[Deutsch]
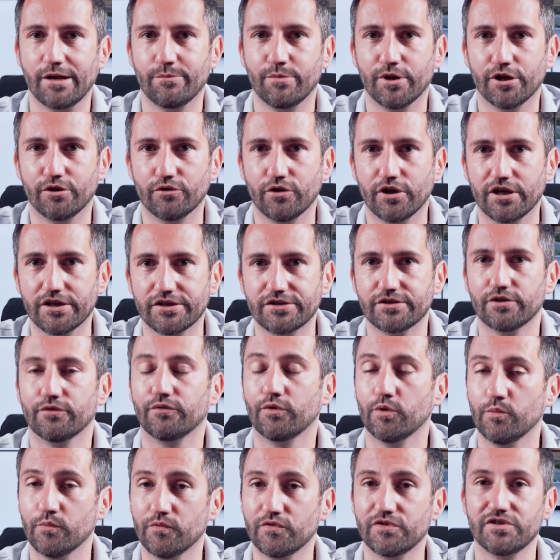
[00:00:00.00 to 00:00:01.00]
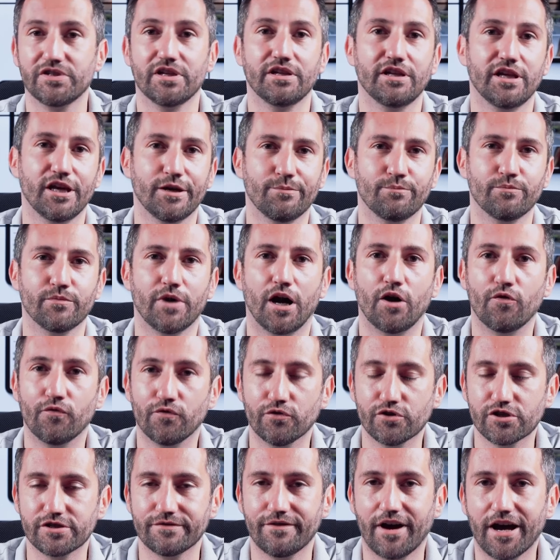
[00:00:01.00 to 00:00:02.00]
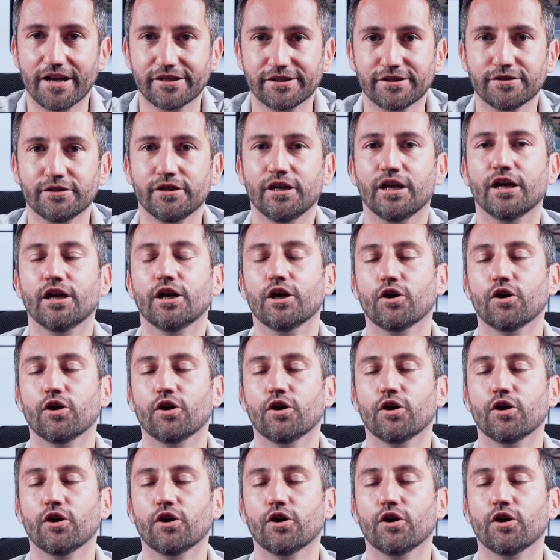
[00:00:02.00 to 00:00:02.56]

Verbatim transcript: iPadOS 15 eben auf uns warten